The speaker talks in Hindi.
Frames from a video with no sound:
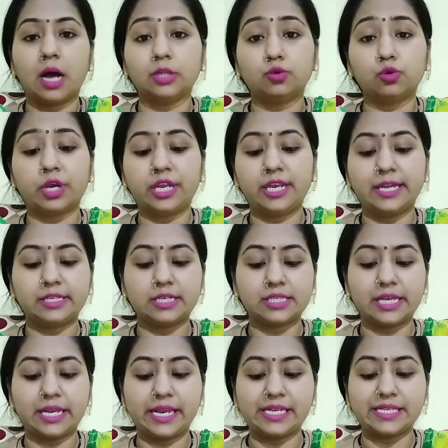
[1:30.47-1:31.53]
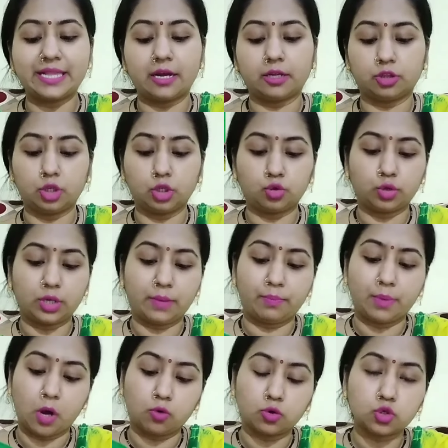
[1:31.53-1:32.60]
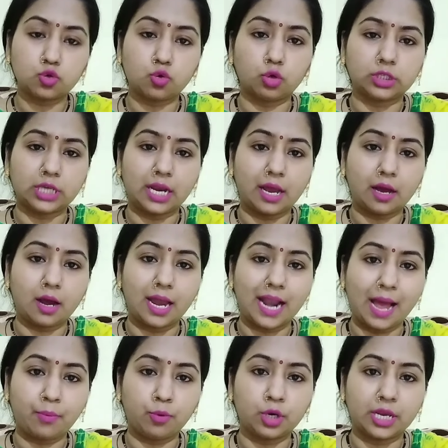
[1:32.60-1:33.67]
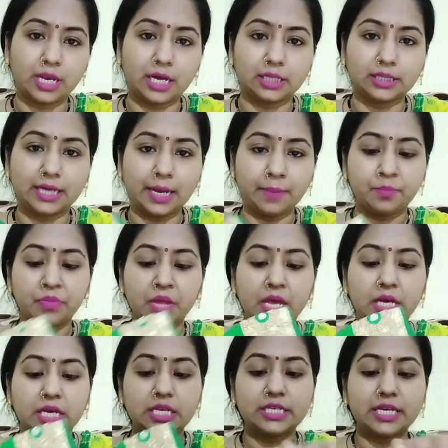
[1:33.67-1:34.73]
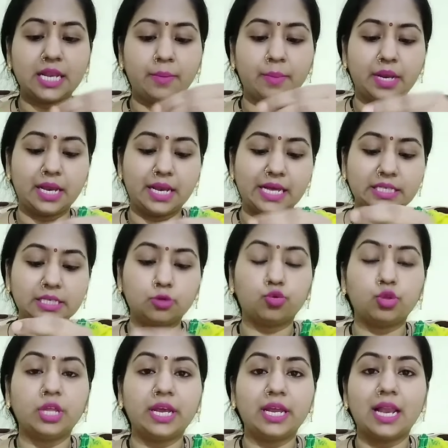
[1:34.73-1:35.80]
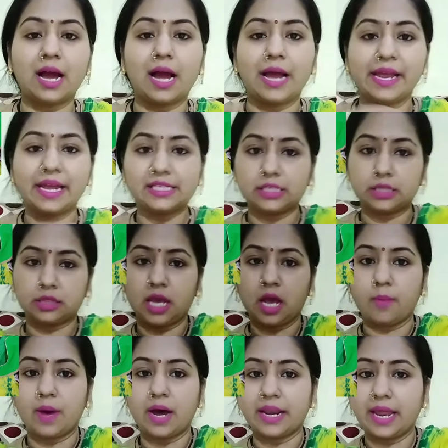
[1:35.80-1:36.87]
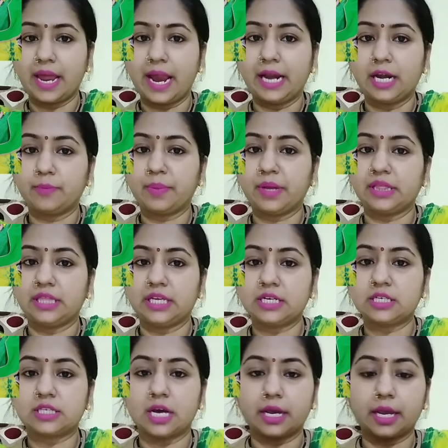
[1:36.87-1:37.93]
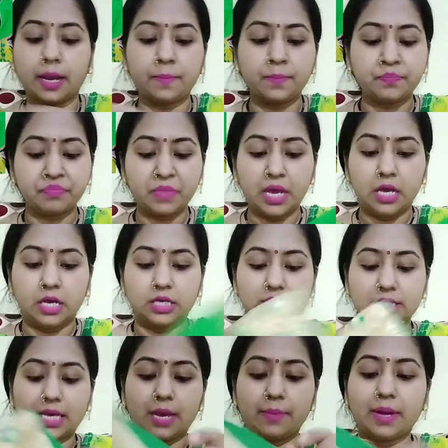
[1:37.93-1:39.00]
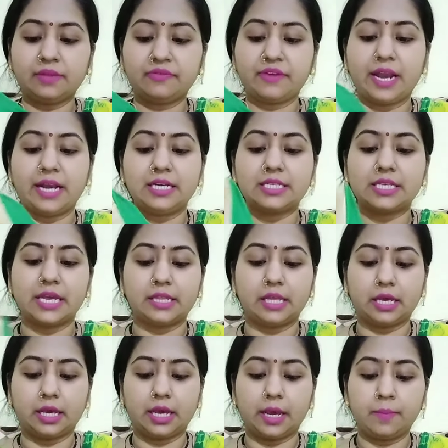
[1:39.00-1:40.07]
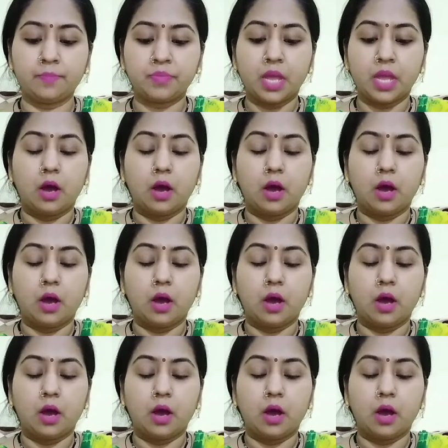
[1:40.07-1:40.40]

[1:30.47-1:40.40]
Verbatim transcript: हाथों के नीचे से लेस लगती तो ये ब्लाउज़ जो होता है ना ख़राब होने लगता है इसीलिए मैंने लेस इतनी ही लगाई है जितने हमारे हैंड पे दिख सके इसके बाद फ्रेंड्स ये देखिए